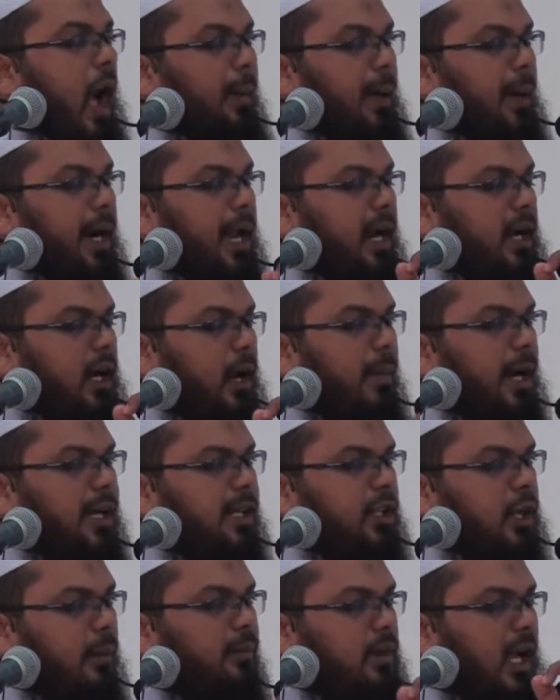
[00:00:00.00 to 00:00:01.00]
அவனுக்கு
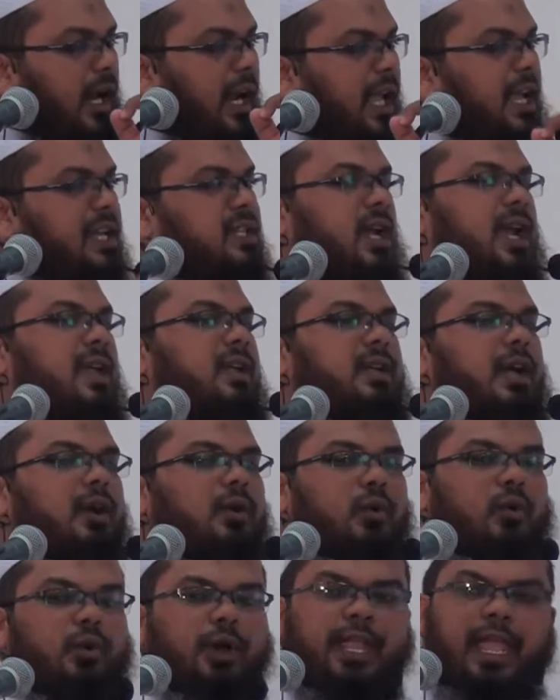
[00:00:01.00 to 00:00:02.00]
மட்டும் தலை
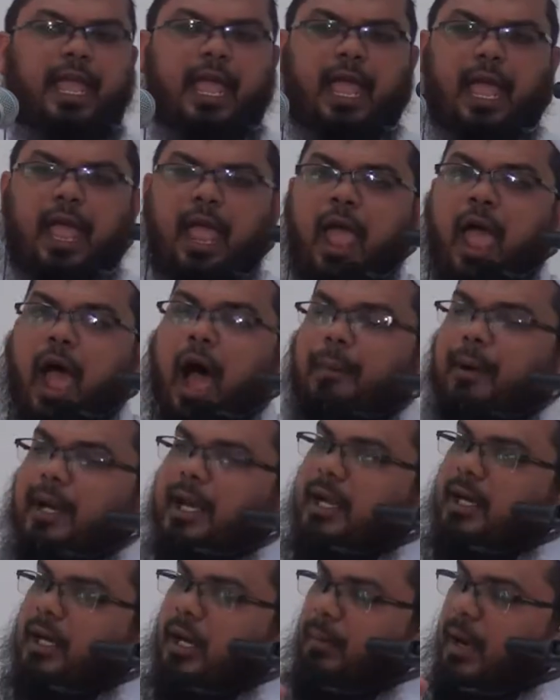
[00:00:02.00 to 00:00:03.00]
சாய்க்கக்கூடிய
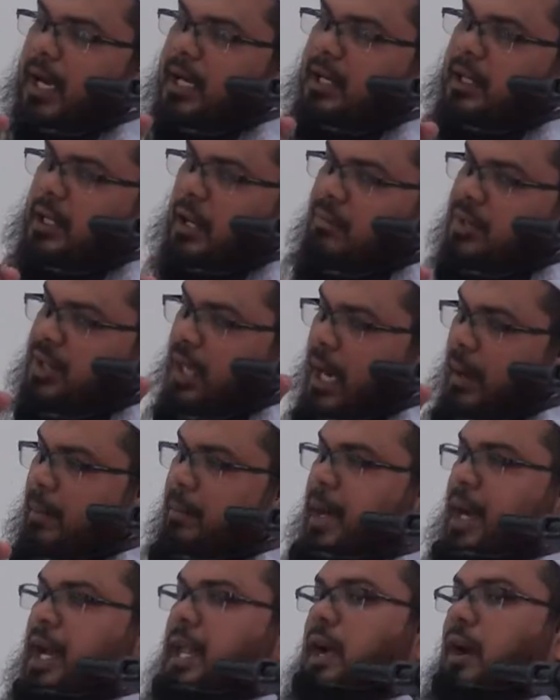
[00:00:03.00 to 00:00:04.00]
அவனுக்கு மட்டும்
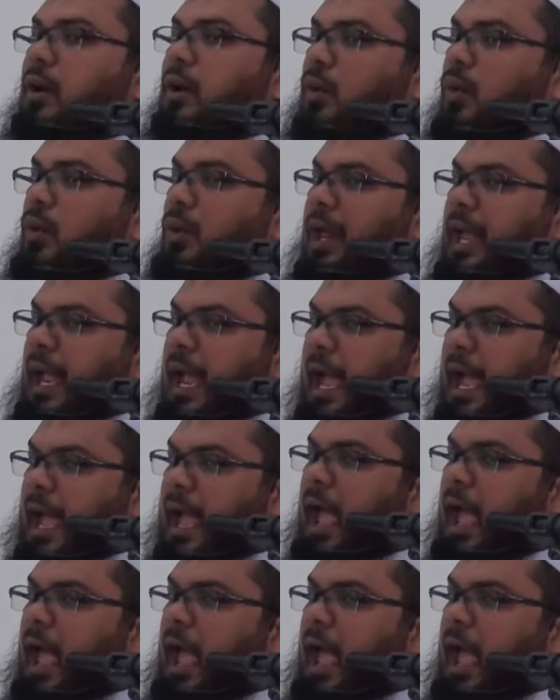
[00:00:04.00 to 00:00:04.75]
சிரம்பணியக்கூடிய